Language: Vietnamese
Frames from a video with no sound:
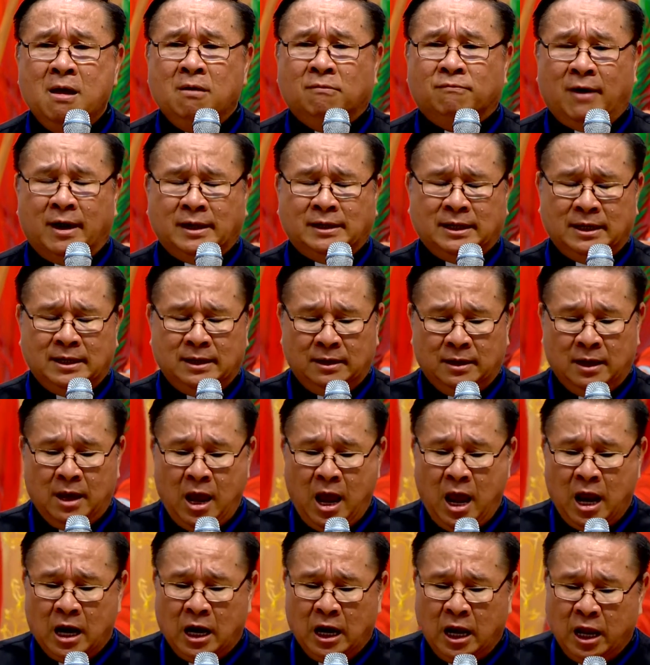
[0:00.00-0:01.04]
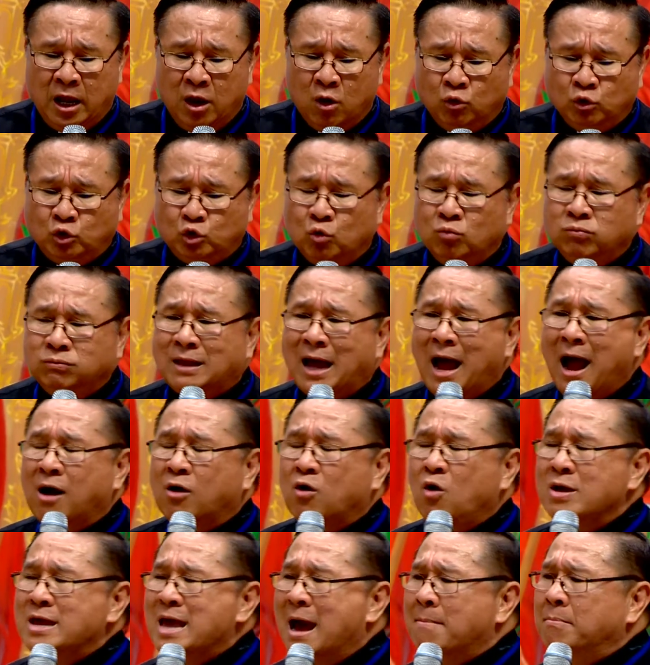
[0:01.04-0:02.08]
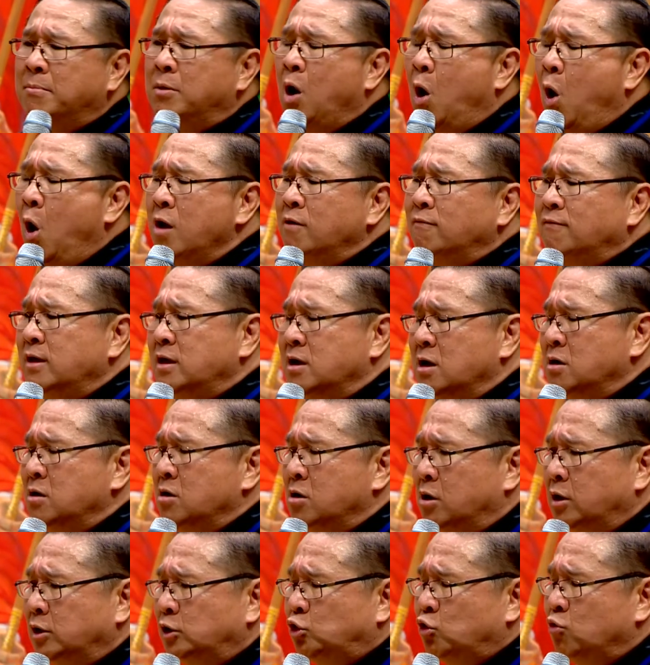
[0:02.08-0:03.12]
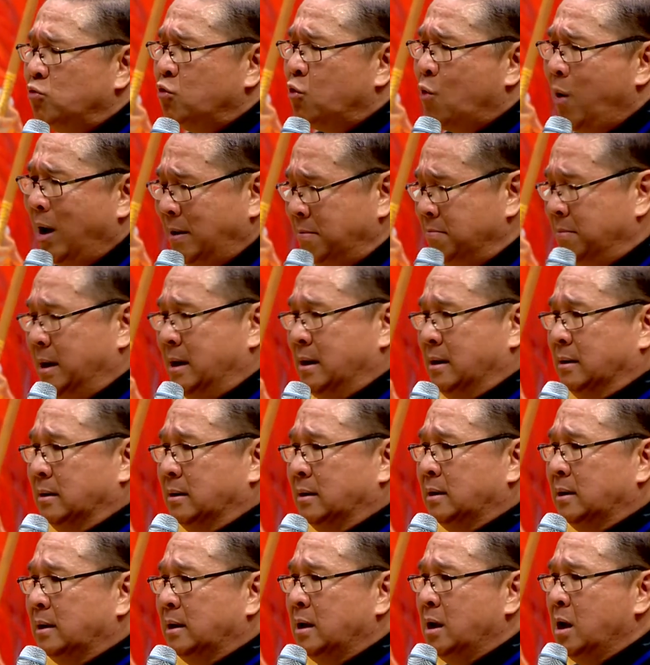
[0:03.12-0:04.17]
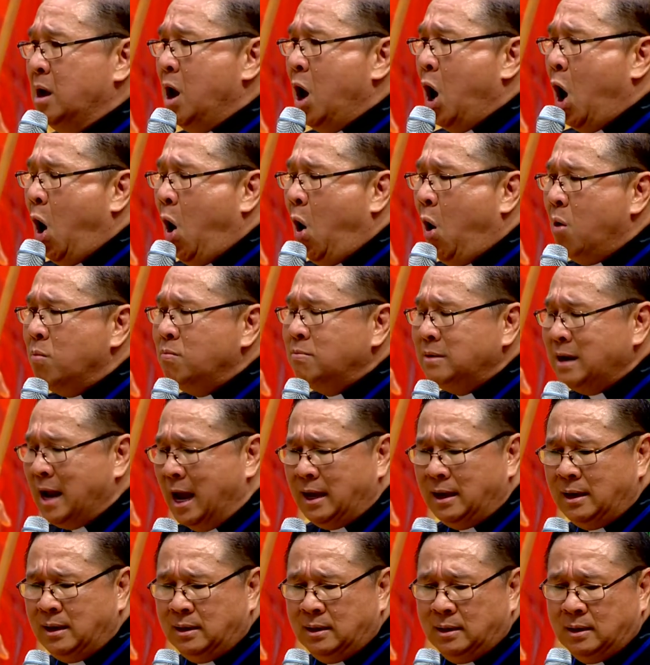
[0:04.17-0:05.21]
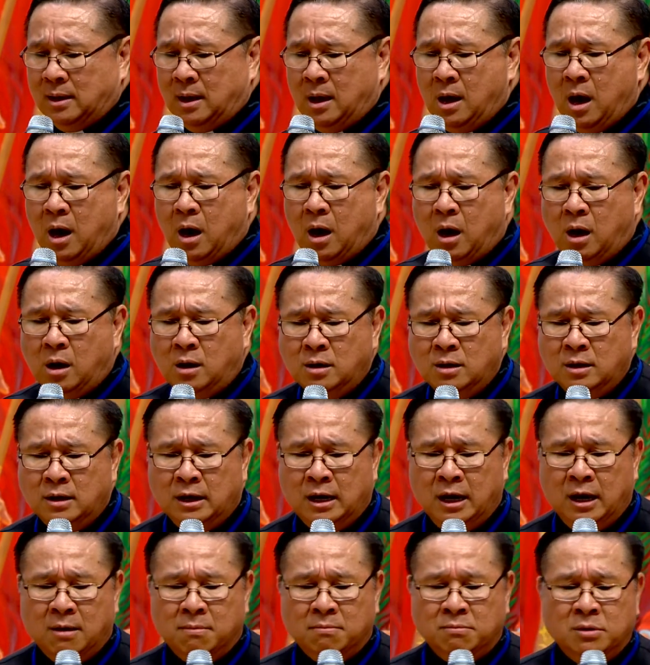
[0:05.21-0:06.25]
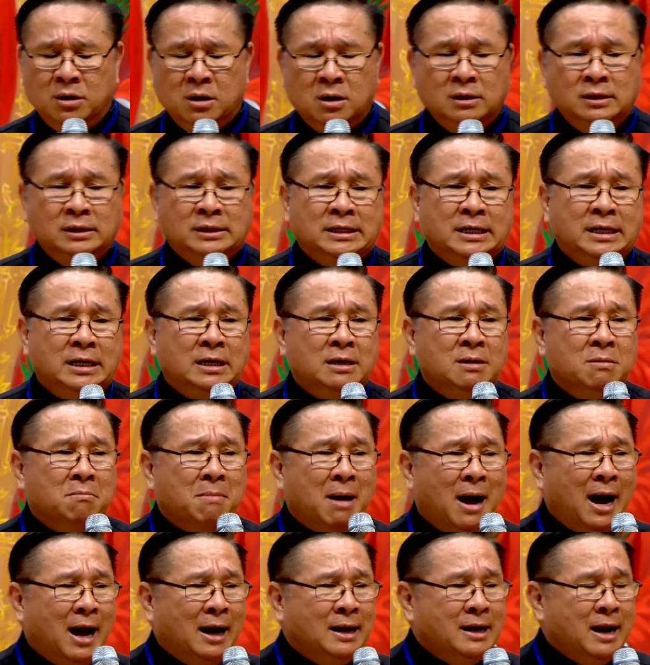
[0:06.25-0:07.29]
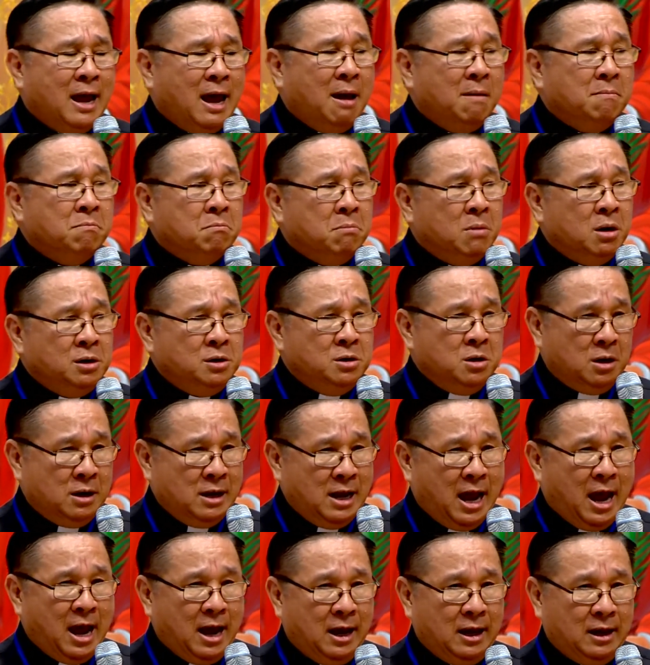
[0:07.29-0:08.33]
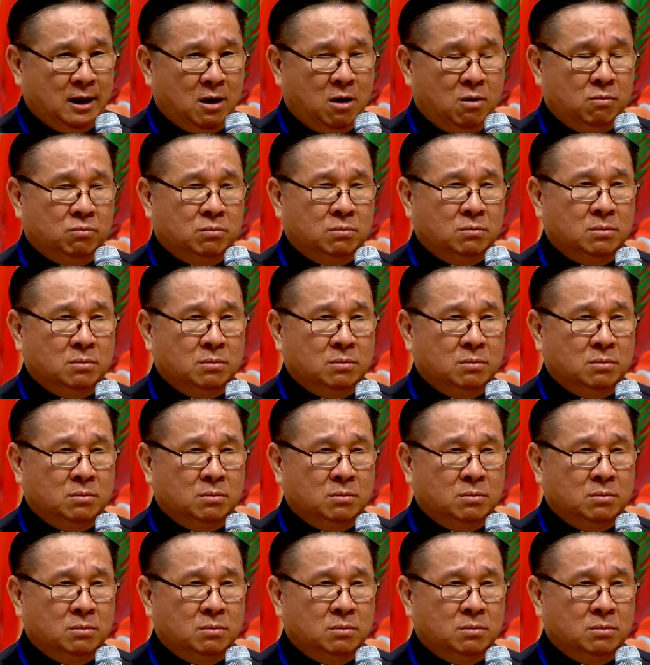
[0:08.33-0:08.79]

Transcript: Vậy thì liệu chúng ta có dám nói với những người chung quanh mình hôm nay ứng nghiệm những gì mà anh em mới được nghe hay không?